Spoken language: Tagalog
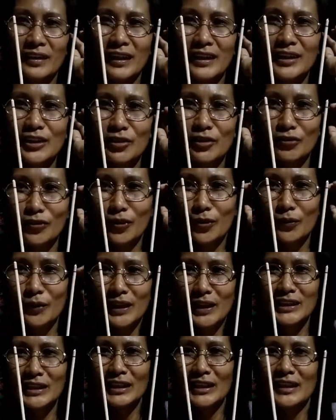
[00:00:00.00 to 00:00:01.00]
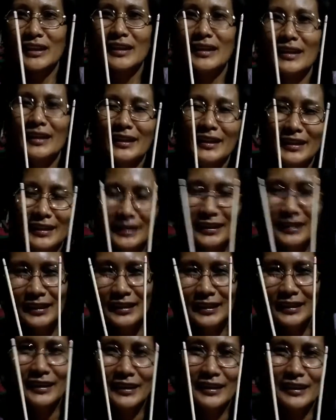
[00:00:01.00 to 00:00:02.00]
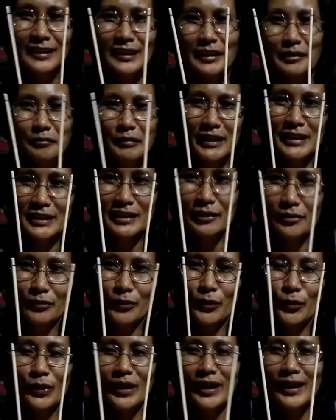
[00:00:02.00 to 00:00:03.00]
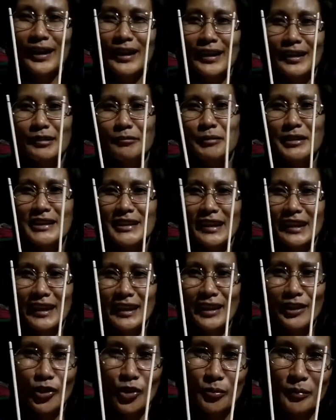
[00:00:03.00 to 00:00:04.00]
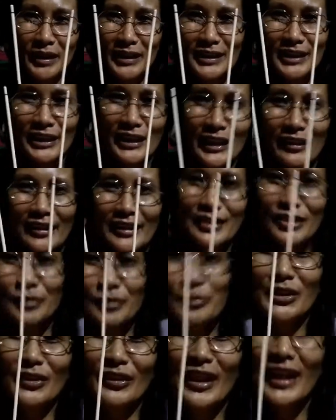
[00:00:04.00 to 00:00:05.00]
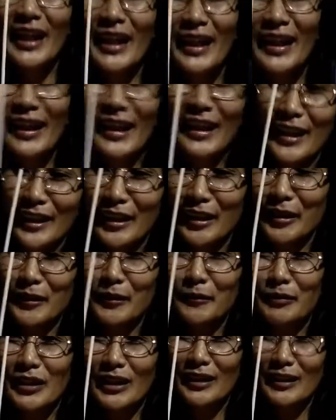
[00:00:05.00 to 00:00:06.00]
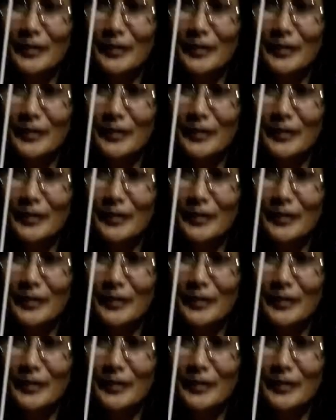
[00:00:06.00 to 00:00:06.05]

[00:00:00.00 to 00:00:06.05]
thank you for watching. God bless everyone. Please like, comment, share, and subscribe.